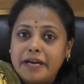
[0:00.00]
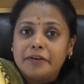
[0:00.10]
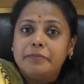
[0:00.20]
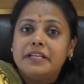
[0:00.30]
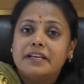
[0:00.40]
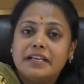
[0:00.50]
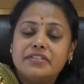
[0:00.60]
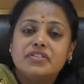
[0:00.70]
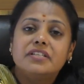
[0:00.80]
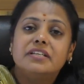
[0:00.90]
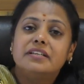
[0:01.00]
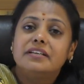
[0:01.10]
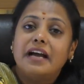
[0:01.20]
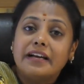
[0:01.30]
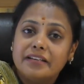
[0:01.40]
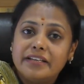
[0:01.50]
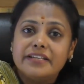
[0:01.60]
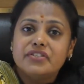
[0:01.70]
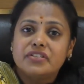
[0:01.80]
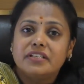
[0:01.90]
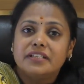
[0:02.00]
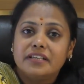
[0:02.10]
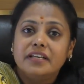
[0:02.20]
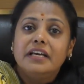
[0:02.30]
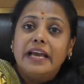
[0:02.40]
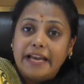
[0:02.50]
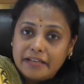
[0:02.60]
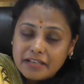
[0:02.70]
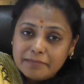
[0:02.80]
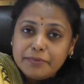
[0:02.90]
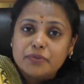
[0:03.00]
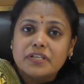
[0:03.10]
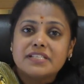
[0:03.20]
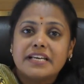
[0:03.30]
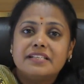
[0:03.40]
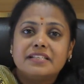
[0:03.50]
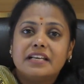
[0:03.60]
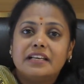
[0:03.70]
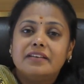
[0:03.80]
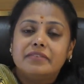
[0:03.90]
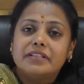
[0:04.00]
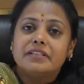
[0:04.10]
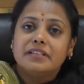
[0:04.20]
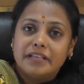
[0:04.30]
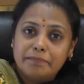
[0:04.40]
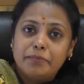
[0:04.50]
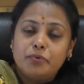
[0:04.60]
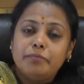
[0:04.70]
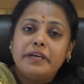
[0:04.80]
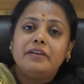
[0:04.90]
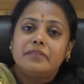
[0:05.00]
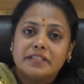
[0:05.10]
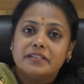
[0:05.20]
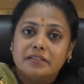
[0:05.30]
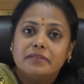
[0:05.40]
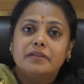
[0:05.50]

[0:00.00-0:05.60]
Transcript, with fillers: பயோமெடிக்கல் இன்ஜினியரிங் அக்ரி இன்ஜினியரிங் அண்ட் கம்ப்யூட்டர் சயின்ஸ்ல எல்லாம் வந்துட்டு எப்பவுமே வந்து